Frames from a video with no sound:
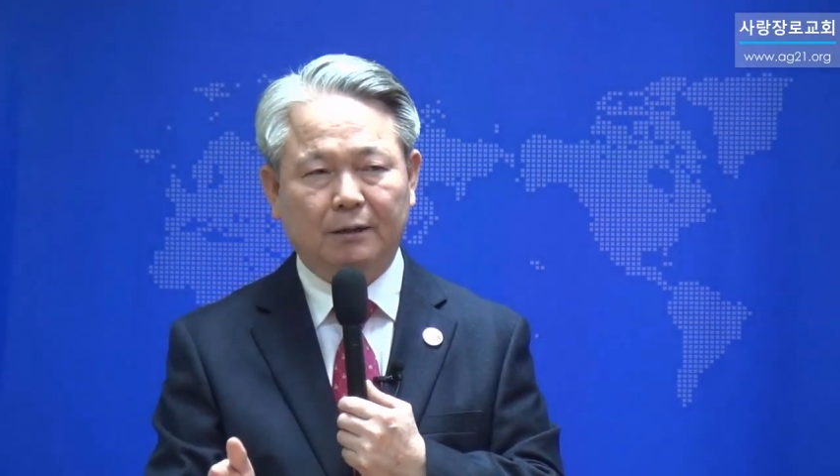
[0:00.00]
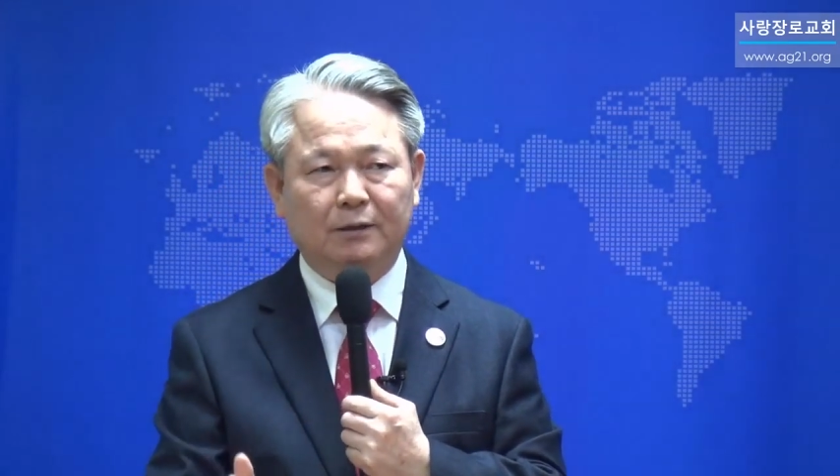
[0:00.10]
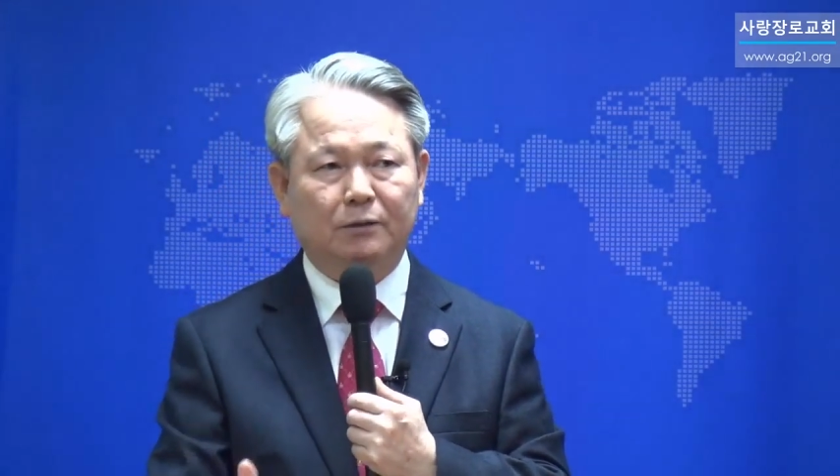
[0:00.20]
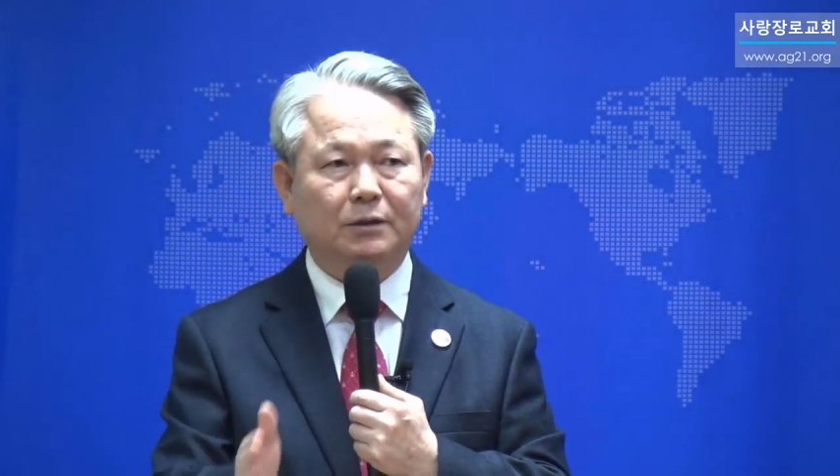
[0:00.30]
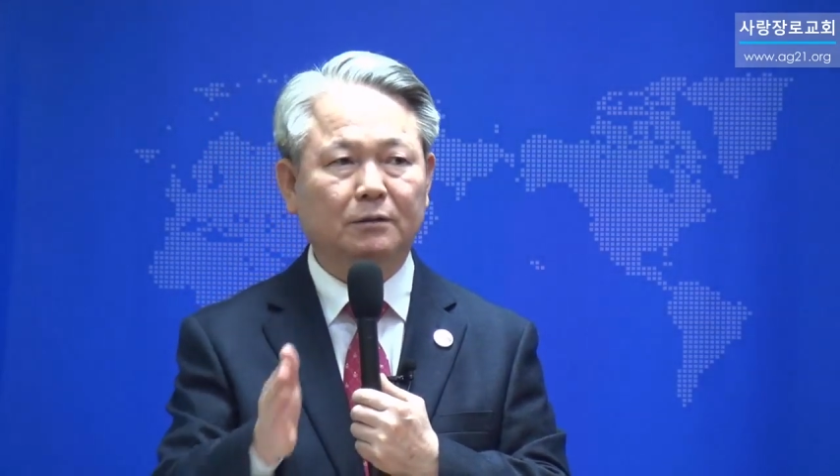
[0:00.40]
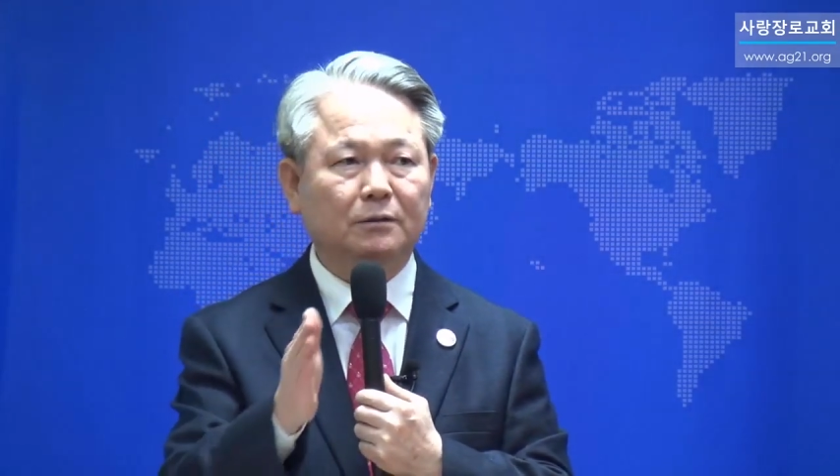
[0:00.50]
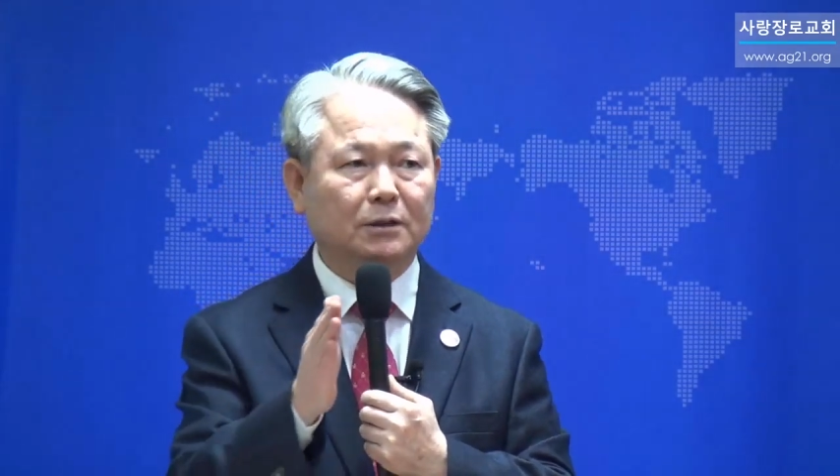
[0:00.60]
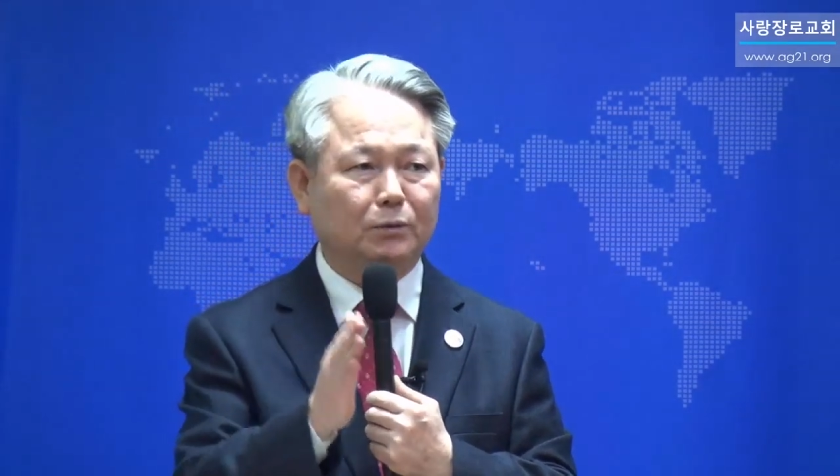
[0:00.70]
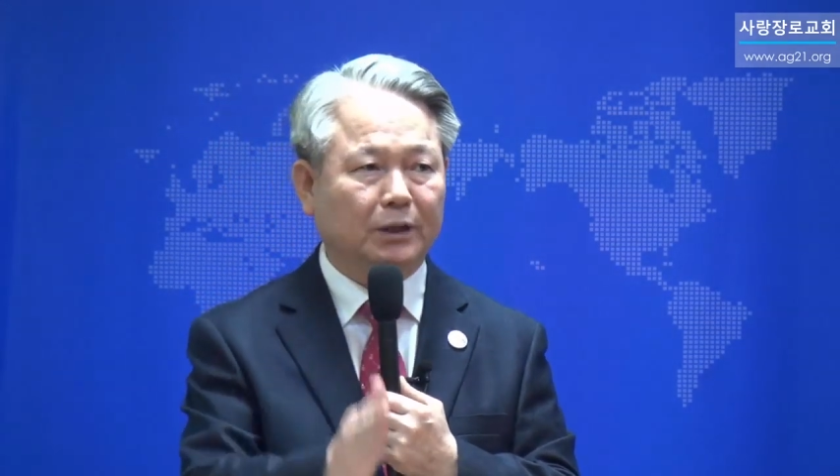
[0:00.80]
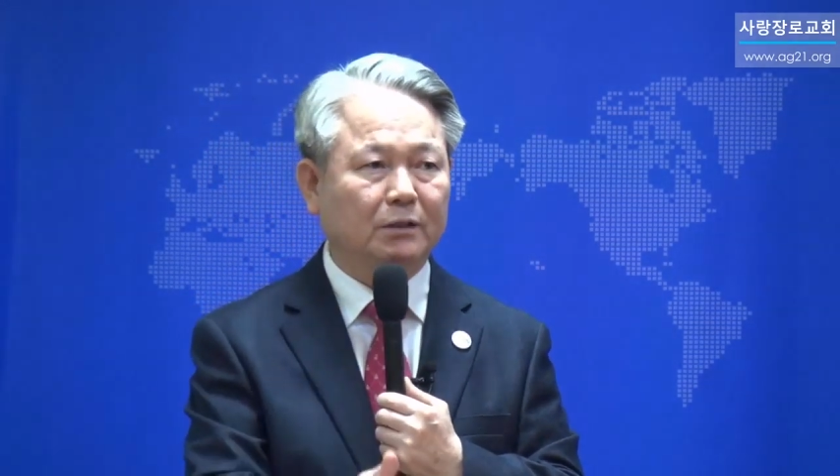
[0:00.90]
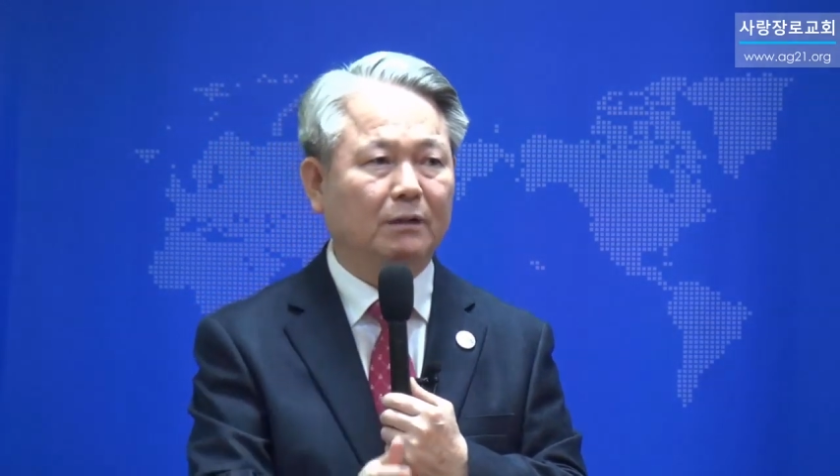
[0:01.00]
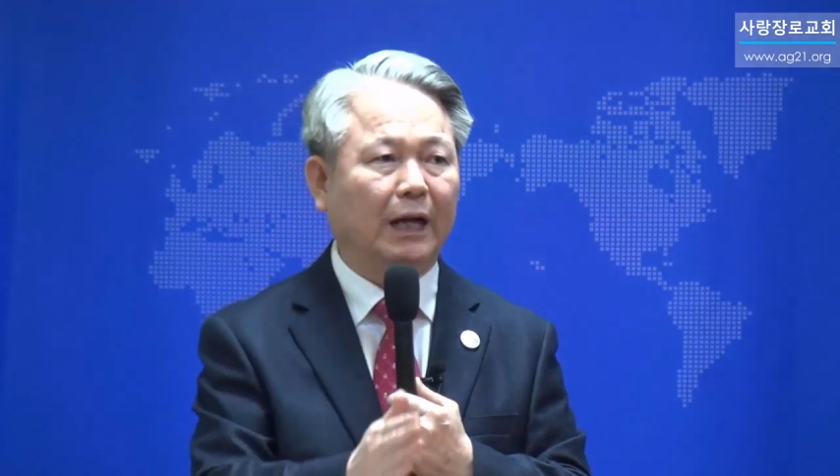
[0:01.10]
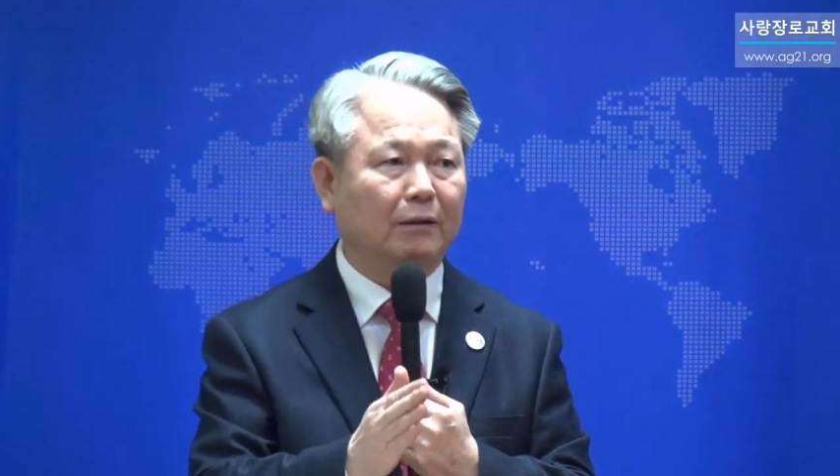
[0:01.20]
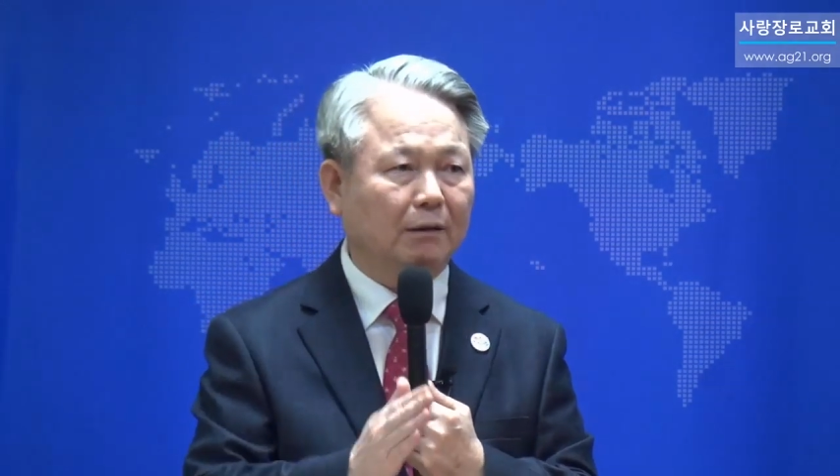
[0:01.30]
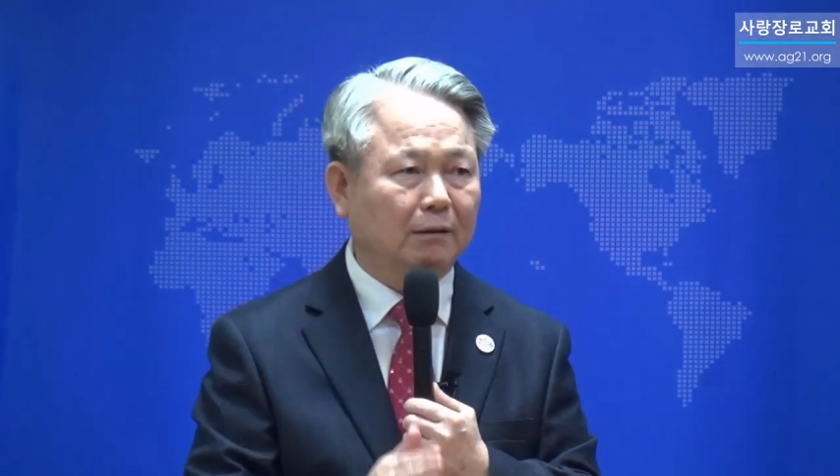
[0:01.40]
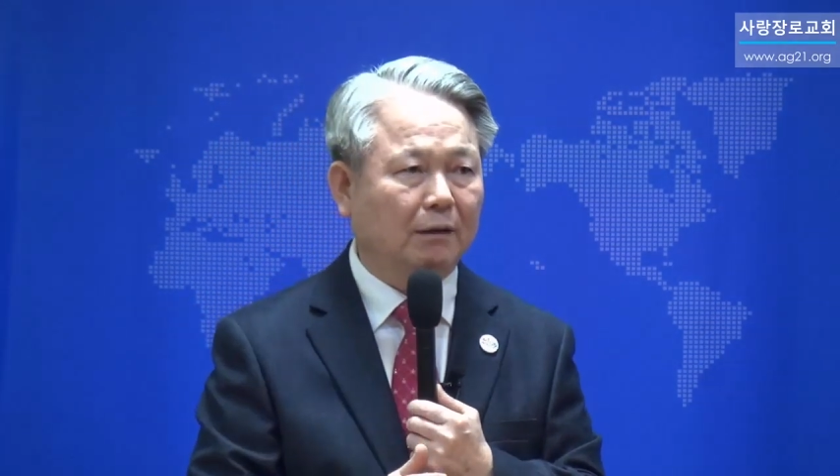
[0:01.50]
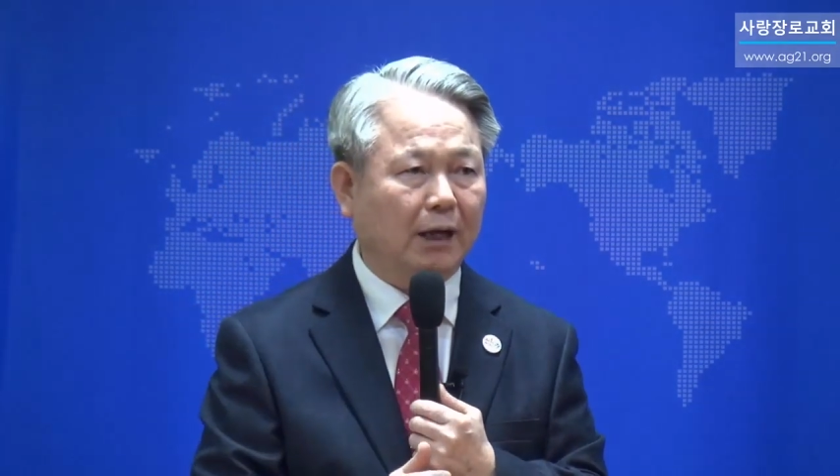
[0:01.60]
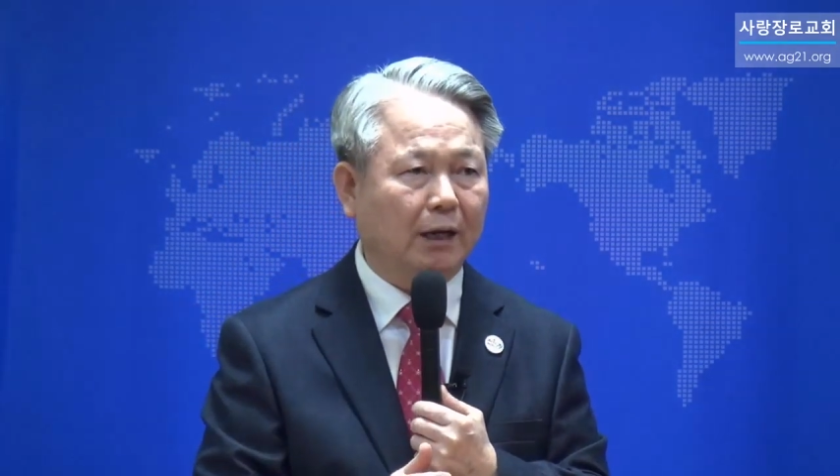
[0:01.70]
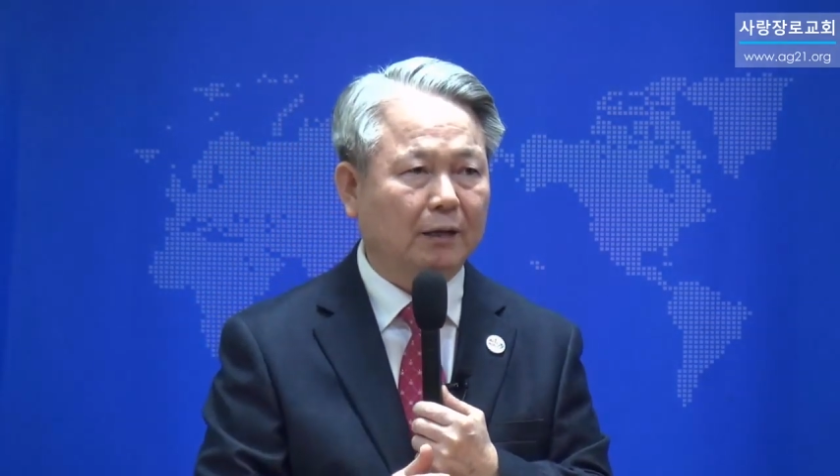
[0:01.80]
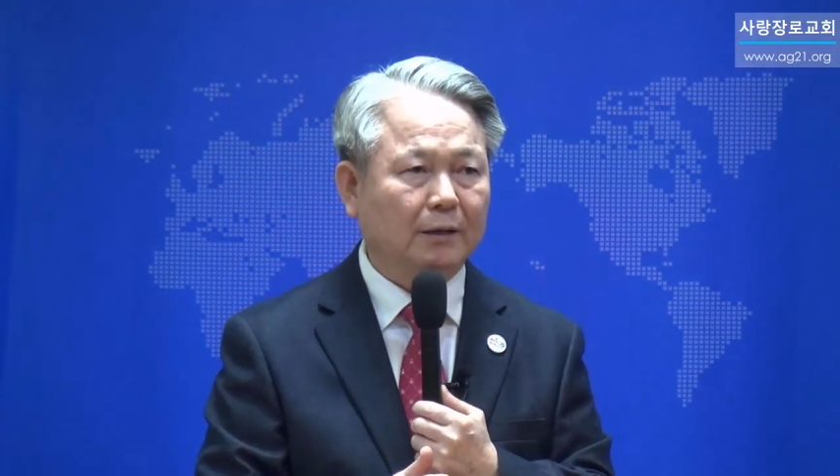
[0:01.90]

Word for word: 이것은 의논해서는 안 되는가.